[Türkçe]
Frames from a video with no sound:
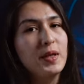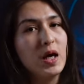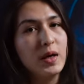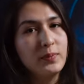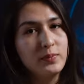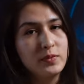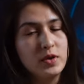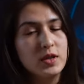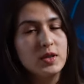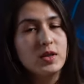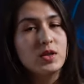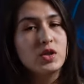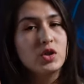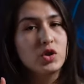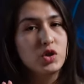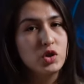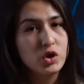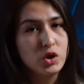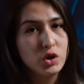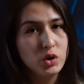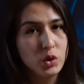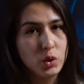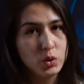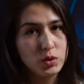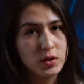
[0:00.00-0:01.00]
yaptığınız
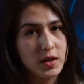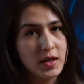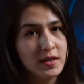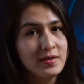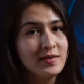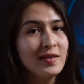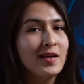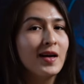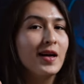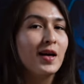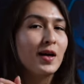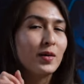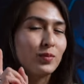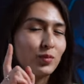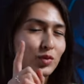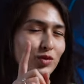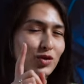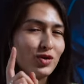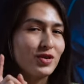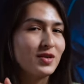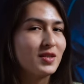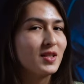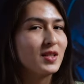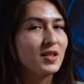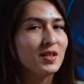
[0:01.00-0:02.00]
cirodan
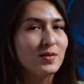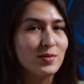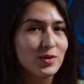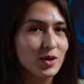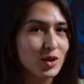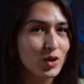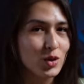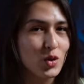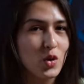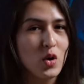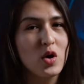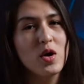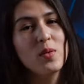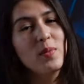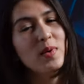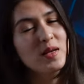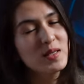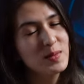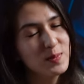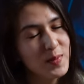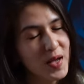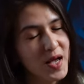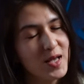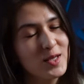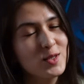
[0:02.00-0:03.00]
bunu size kimse
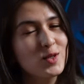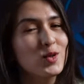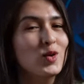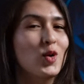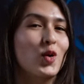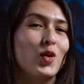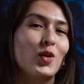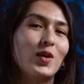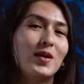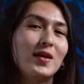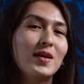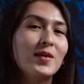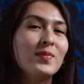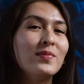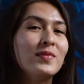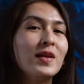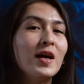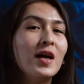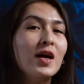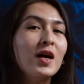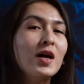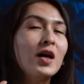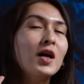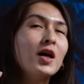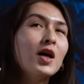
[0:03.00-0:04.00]
söylemez ben söyleyeyim
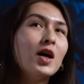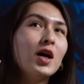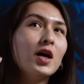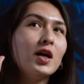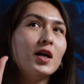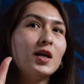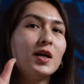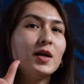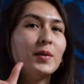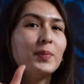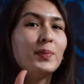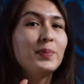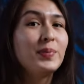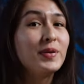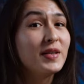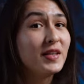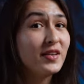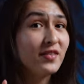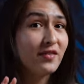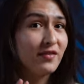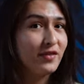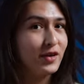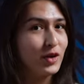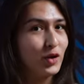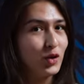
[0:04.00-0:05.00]
e,
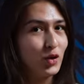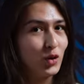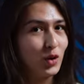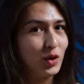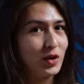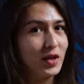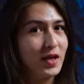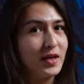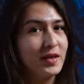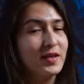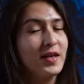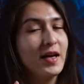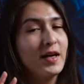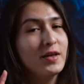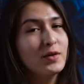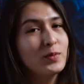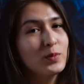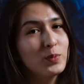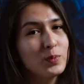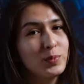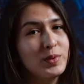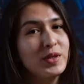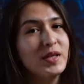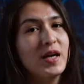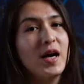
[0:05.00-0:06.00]
prim veriyorlar. Yani
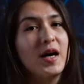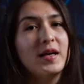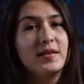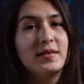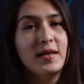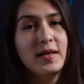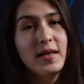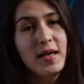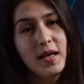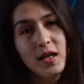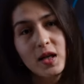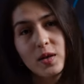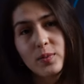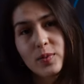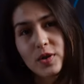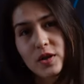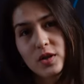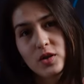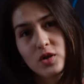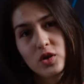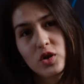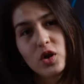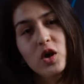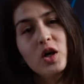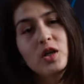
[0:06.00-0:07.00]
bir ayda 50
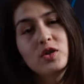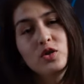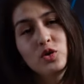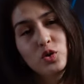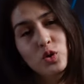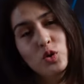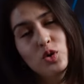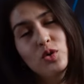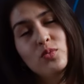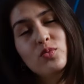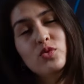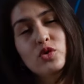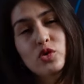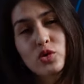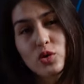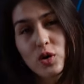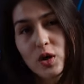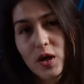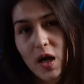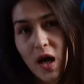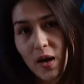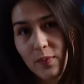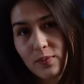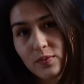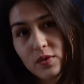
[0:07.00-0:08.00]
bin lira atıyorum ciro
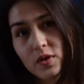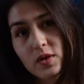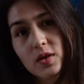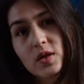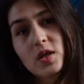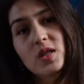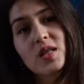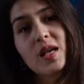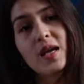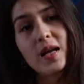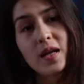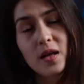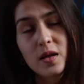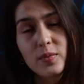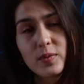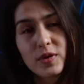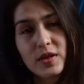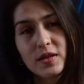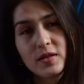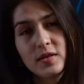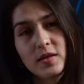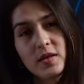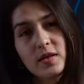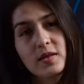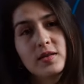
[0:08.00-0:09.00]
yaptınız. 50
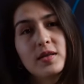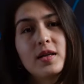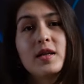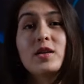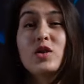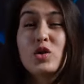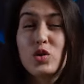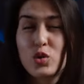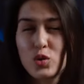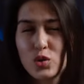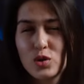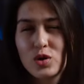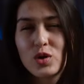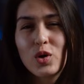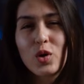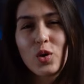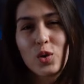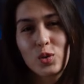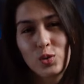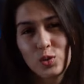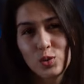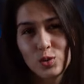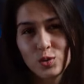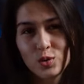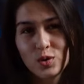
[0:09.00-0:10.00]
bin liradan
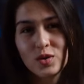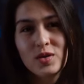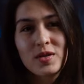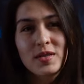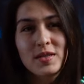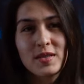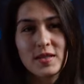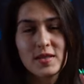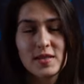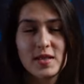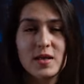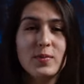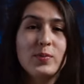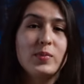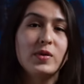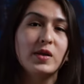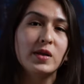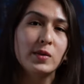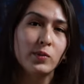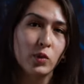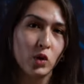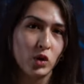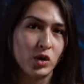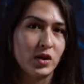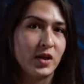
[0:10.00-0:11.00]
%10'unu size
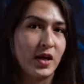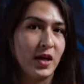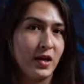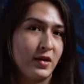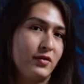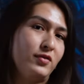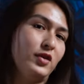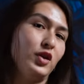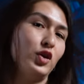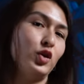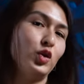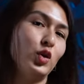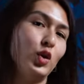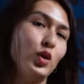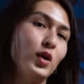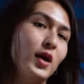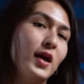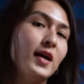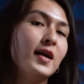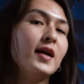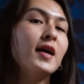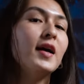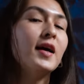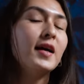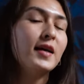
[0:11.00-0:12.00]
prim olarak
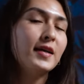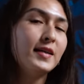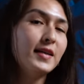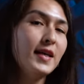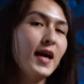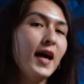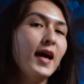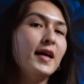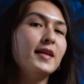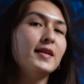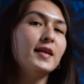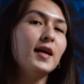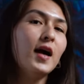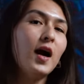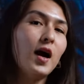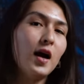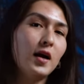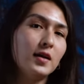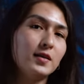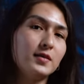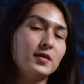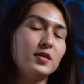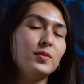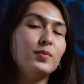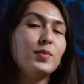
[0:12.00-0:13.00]
veriyorlar. Yani
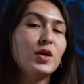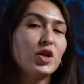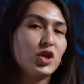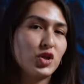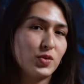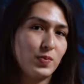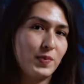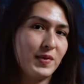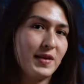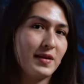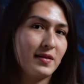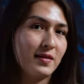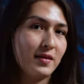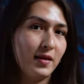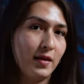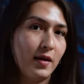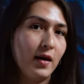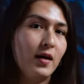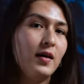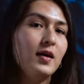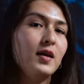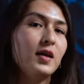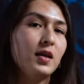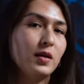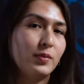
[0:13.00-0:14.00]
artı 5 bin
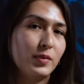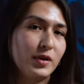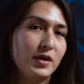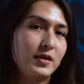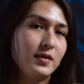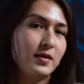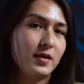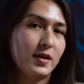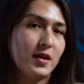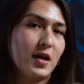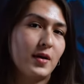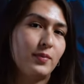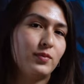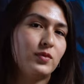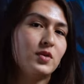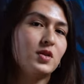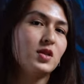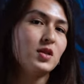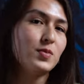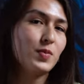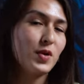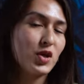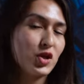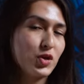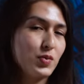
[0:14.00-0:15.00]
lira. 50 bin lira
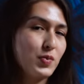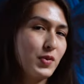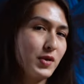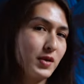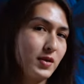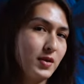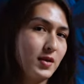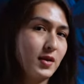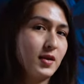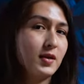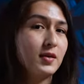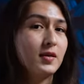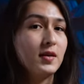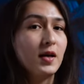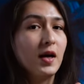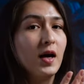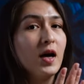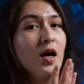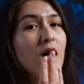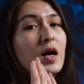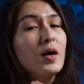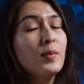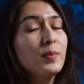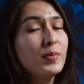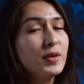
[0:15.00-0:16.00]
yaptınız. 5 bin lirada
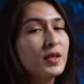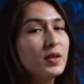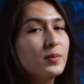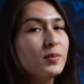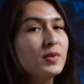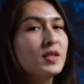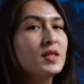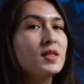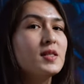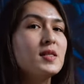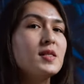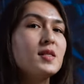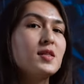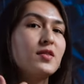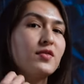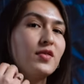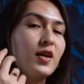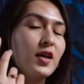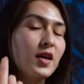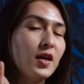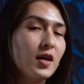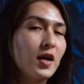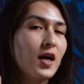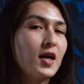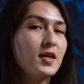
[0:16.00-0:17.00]
priminiz
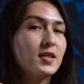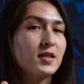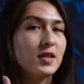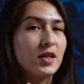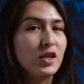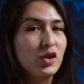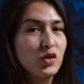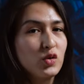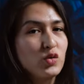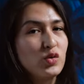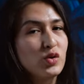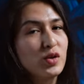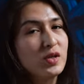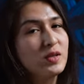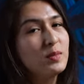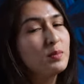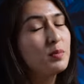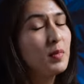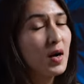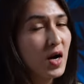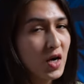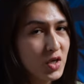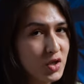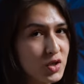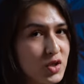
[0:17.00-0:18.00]
ve asgari ücret
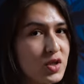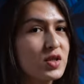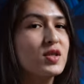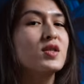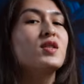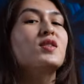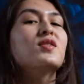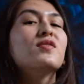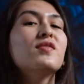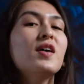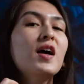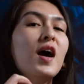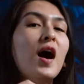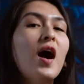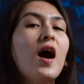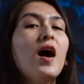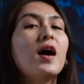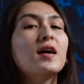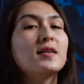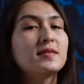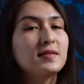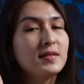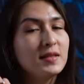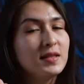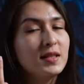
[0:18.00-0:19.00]
maaşınız ve
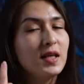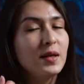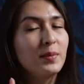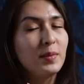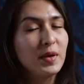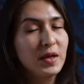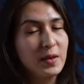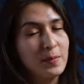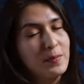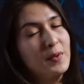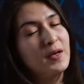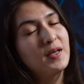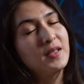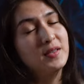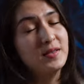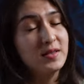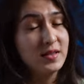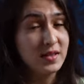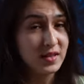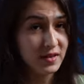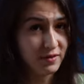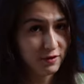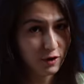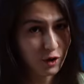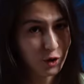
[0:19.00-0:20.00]
artı yemek
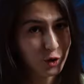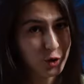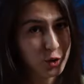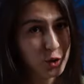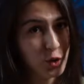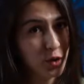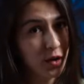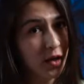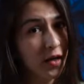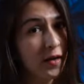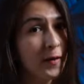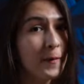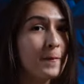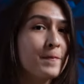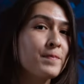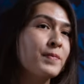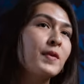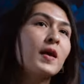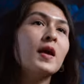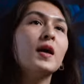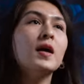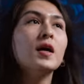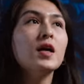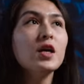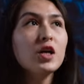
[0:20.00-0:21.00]
paranızı veriyorlar
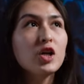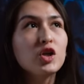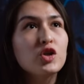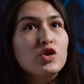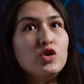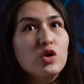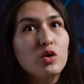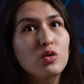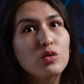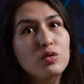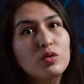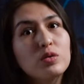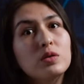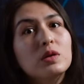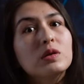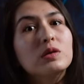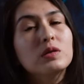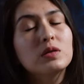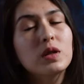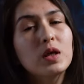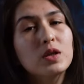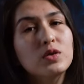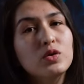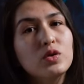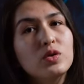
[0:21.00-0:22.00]
en çok
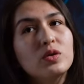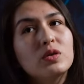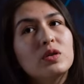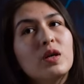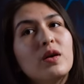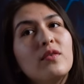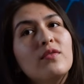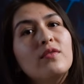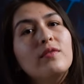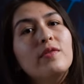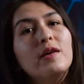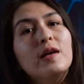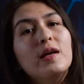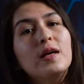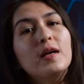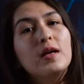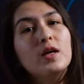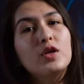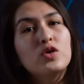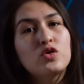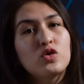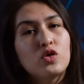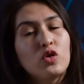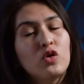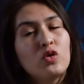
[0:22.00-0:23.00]
kullanılan yöntem ve
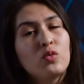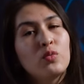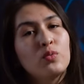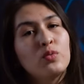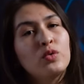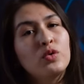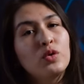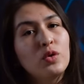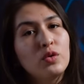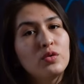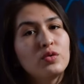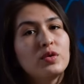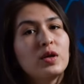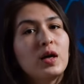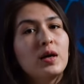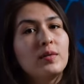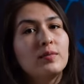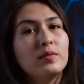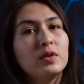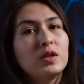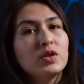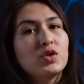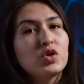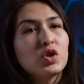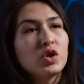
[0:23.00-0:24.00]
en çok bu
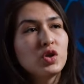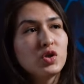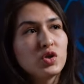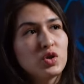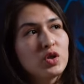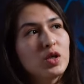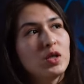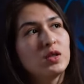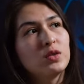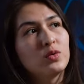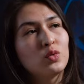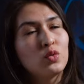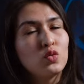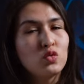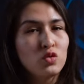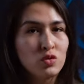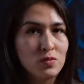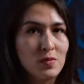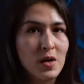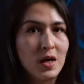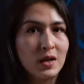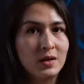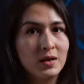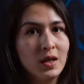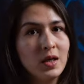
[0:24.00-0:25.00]
yöntemle çalışan
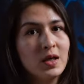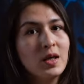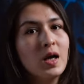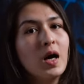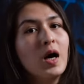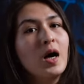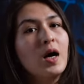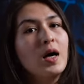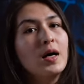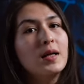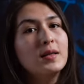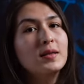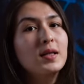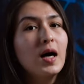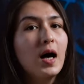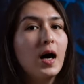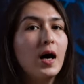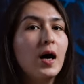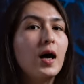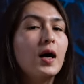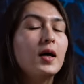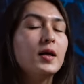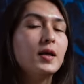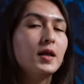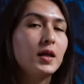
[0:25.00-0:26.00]
uzmanlar
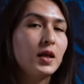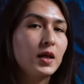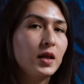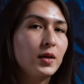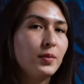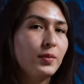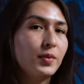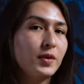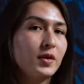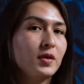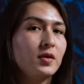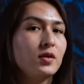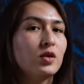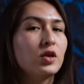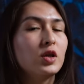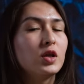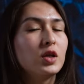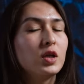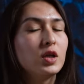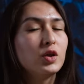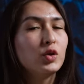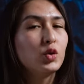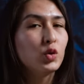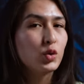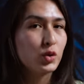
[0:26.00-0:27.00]
daha iyi bir
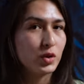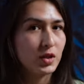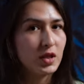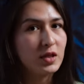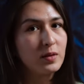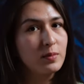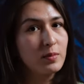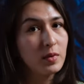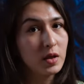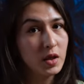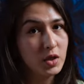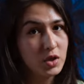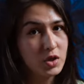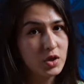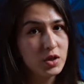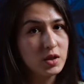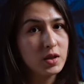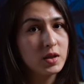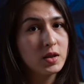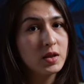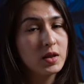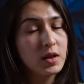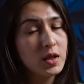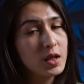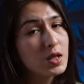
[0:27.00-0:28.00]
e, yüksek
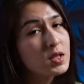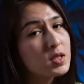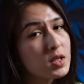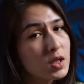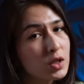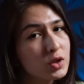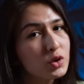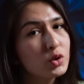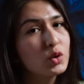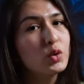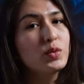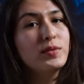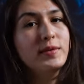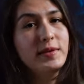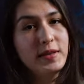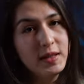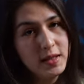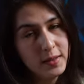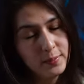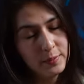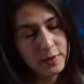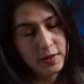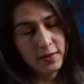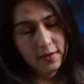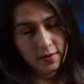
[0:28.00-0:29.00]
maaşı kazanıyor
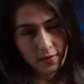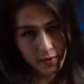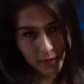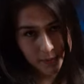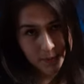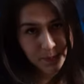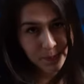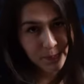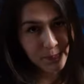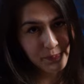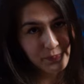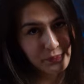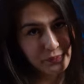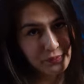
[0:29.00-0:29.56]
diyebilirim.